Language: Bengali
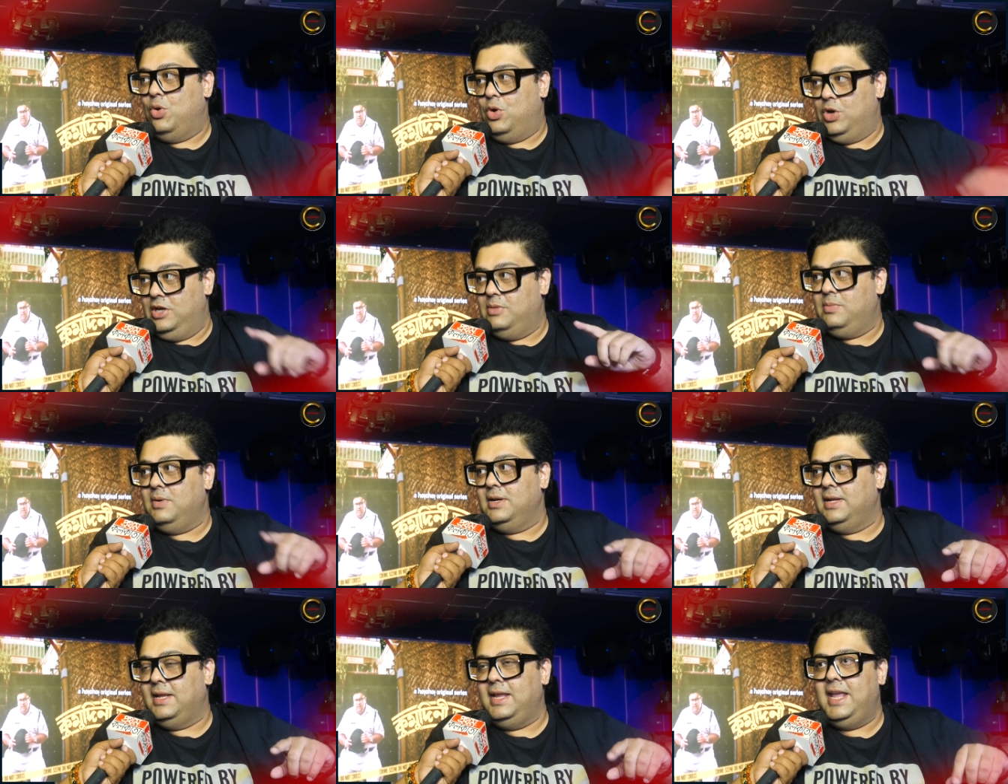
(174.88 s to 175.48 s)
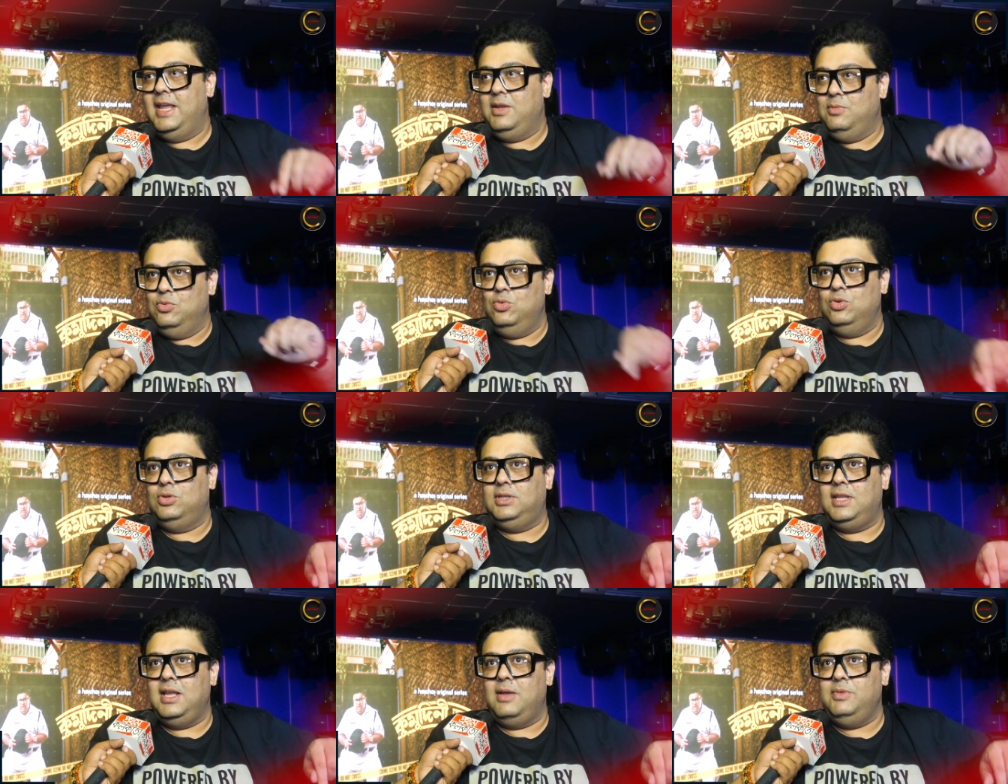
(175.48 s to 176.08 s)
অনির্বাণকে এই
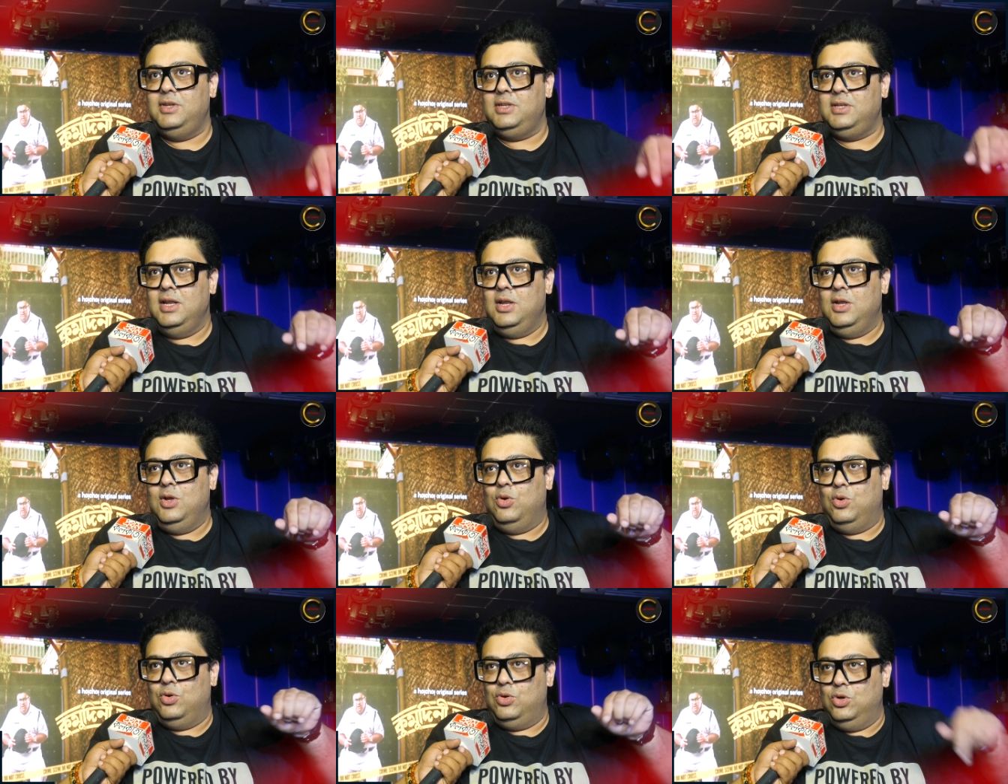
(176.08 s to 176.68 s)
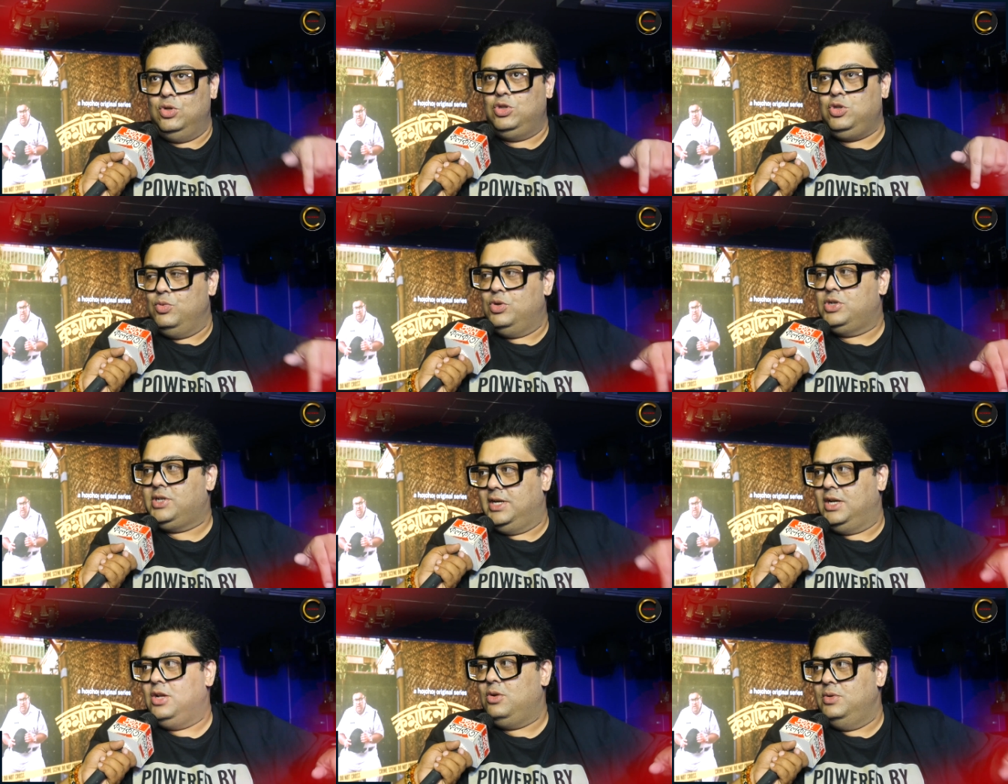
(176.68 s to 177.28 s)
মুহূর্তে আমি অন্যতম
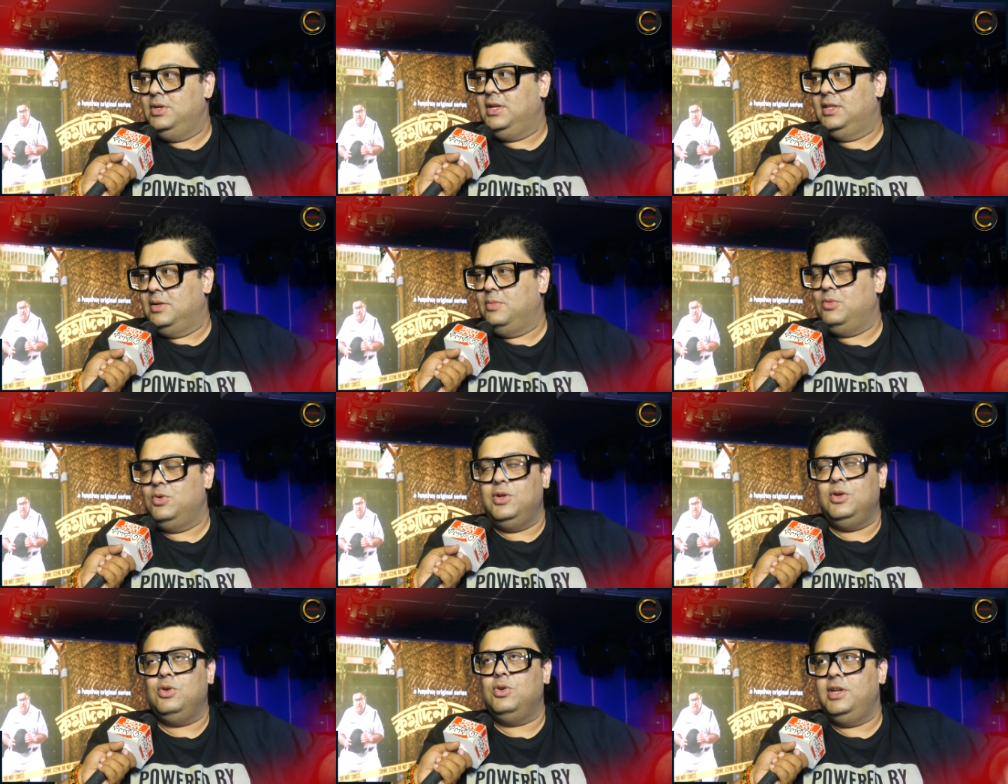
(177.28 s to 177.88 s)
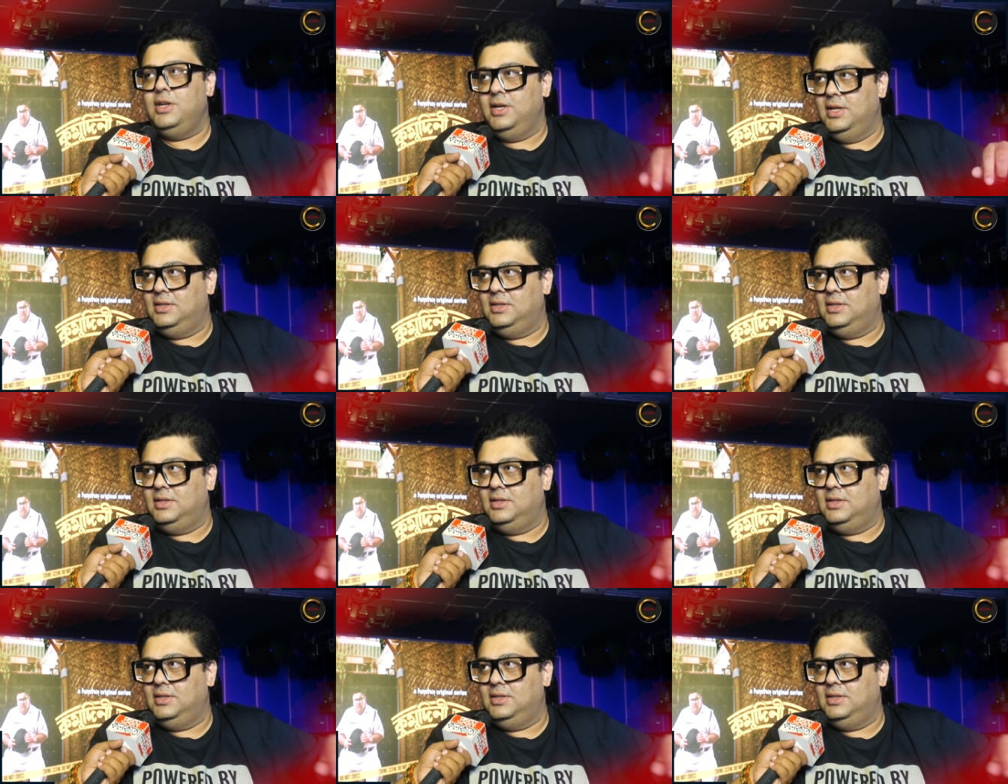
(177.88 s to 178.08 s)
সেরা অভিনেতা মনে করি